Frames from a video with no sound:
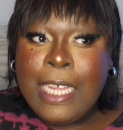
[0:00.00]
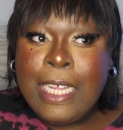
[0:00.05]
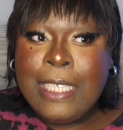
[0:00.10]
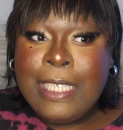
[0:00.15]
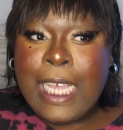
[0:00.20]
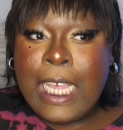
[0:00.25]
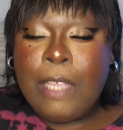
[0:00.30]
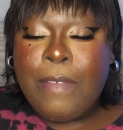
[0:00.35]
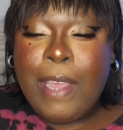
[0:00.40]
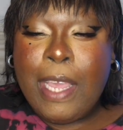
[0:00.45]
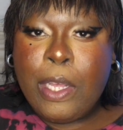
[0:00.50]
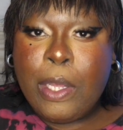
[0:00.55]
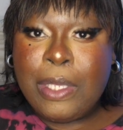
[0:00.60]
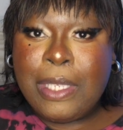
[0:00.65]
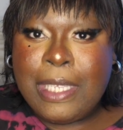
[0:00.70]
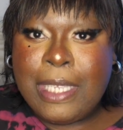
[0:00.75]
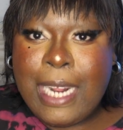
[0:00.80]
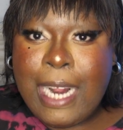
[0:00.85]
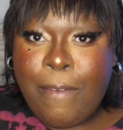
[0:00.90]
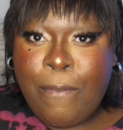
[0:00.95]
ça te voyait que
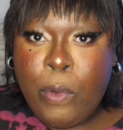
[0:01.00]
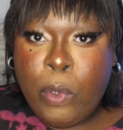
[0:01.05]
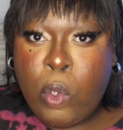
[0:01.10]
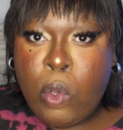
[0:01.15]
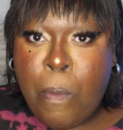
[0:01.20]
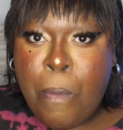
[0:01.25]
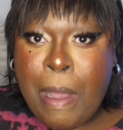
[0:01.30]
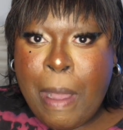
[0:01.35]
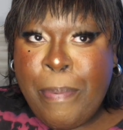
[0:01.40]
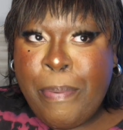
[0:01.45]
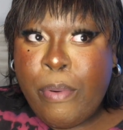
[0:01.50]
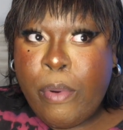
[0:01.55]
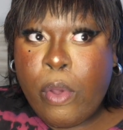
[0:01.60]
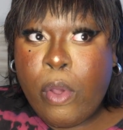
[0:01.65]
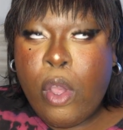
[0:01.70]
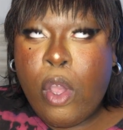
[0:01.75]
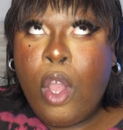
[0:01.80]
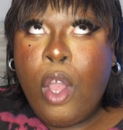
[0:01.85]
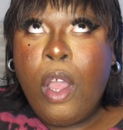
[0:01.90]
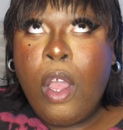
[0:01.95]
c'était la photo pas pour
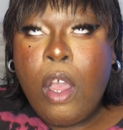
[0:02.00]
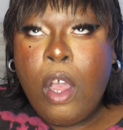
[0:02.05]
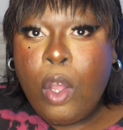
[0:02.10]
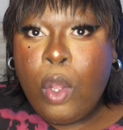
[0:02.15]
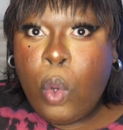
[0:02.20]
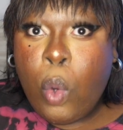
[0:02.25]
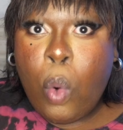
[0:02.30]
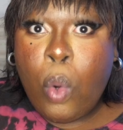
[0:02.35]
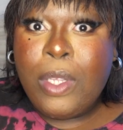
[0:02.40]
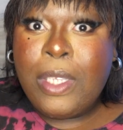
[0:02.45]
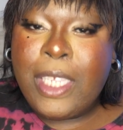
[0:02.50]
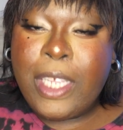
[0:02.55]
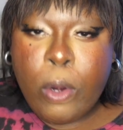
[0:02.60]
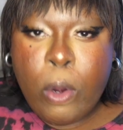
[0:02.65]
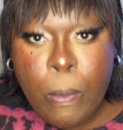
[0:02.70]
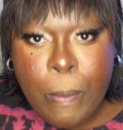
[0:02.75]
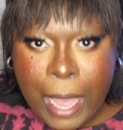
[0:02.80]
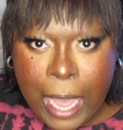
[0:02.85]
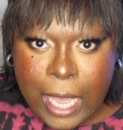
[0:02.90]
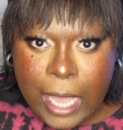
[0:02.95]
euh, grossir
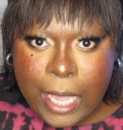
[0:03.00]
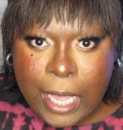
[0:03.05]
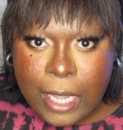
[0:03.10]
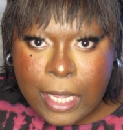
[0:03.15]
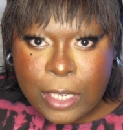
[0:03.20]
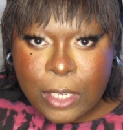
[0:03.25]
le bail.